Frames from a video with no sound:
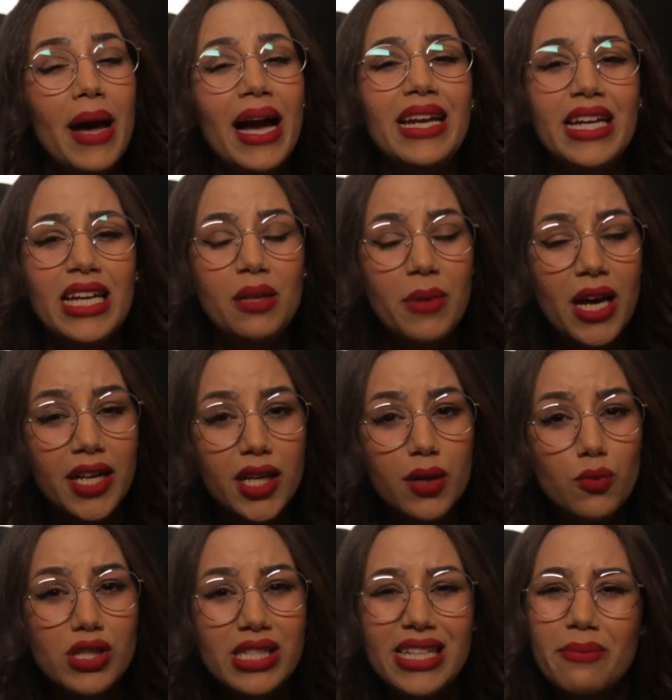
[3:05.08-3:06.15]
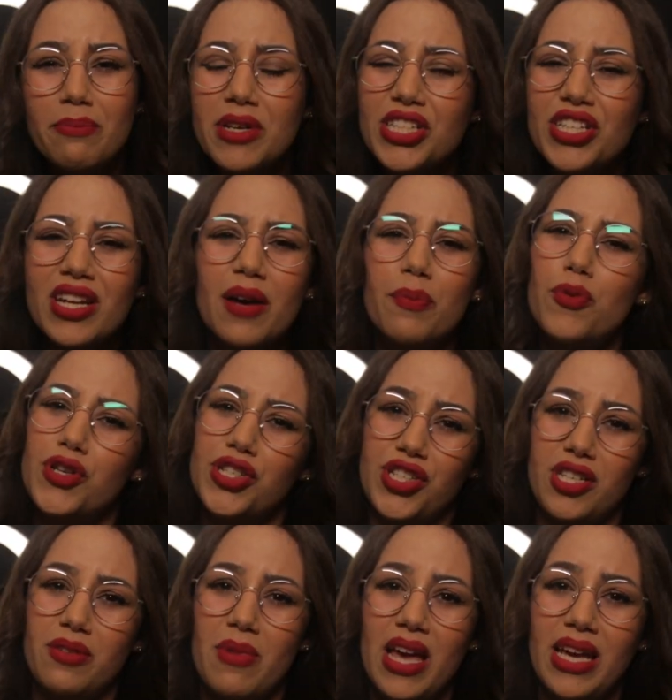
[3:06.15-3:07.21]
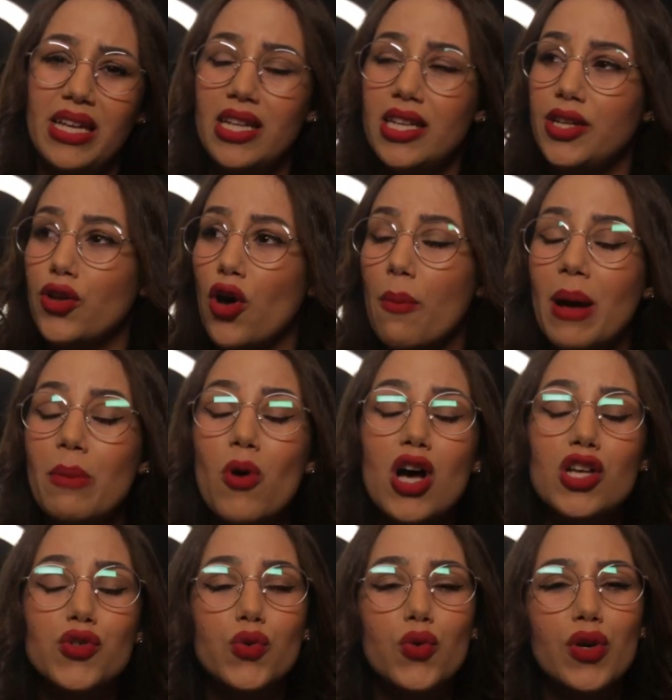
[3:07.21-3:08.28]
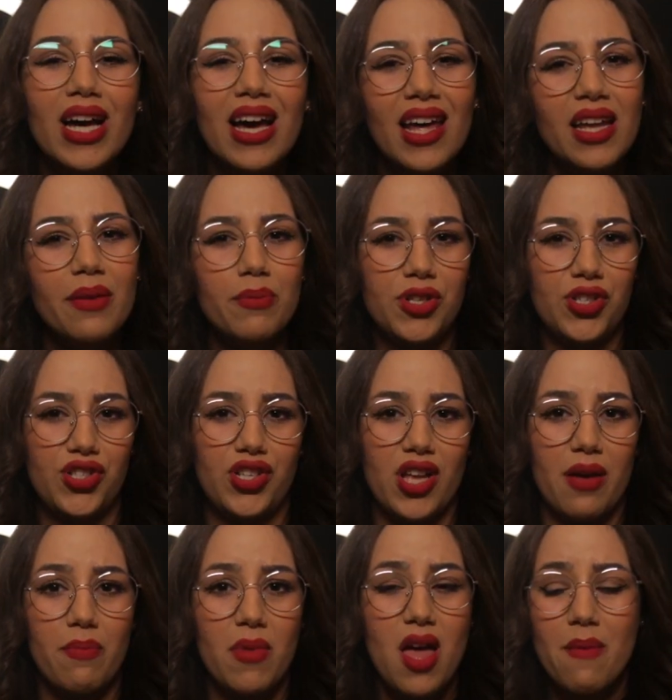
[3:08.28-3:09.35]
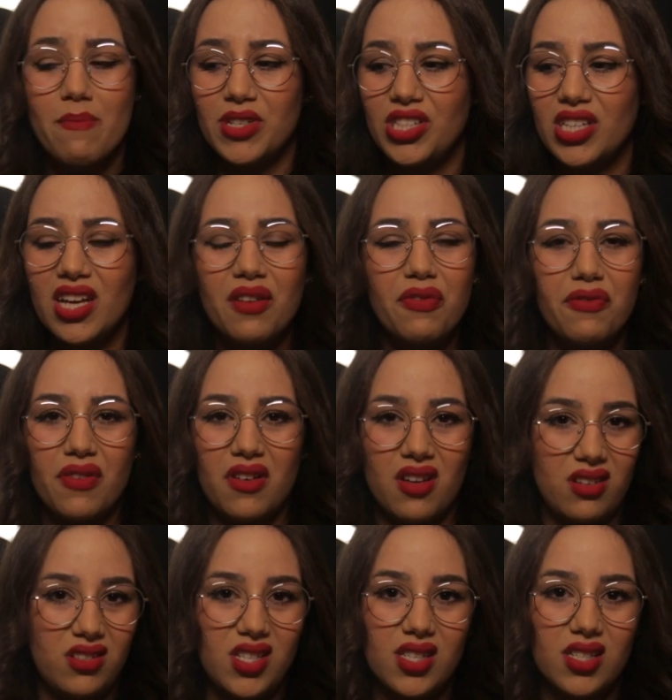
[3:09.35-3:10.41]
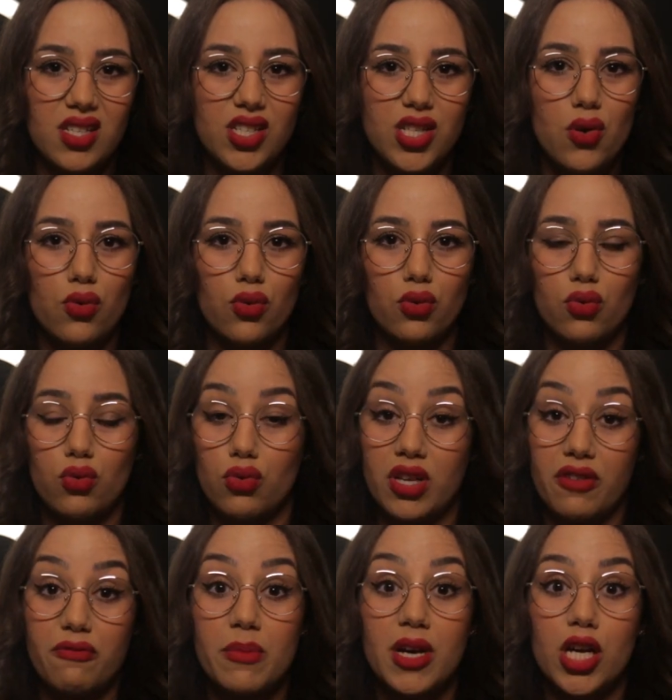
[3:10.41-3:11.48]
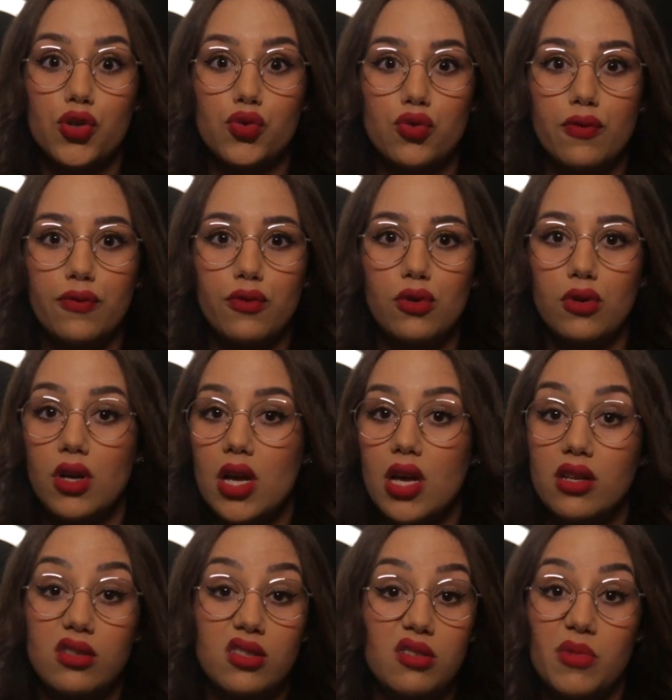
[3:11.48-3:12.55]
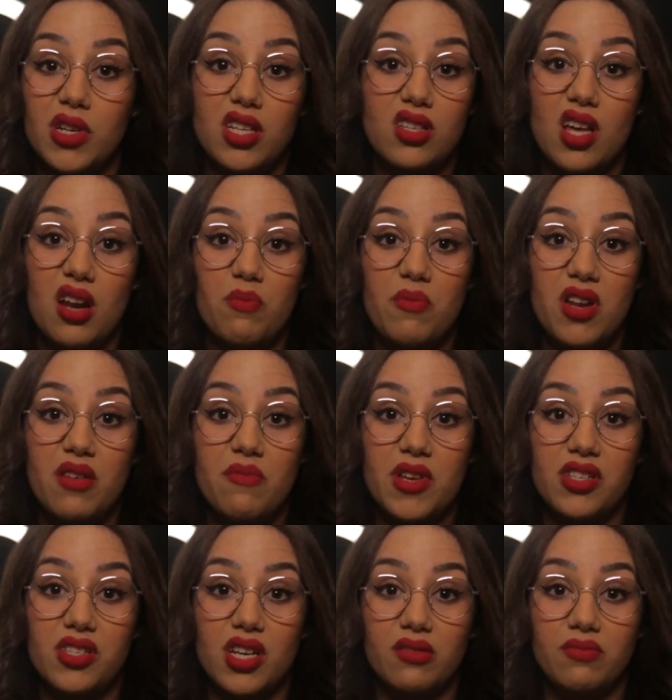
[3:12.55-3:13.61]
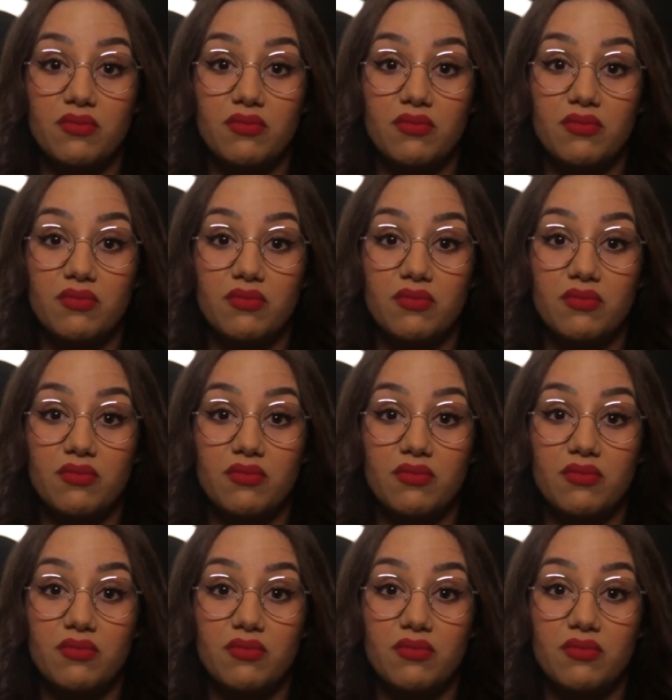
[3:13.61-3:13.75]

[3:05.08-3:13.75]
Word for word: مع العلم ان مسلم ماشي رابور اجتماعي اللي نورمالمون خصو يكون قريب من الشعب ماشي غير في جاتك تجاولو وكيف ما كتشوفوا ديما كيتهرب من الماده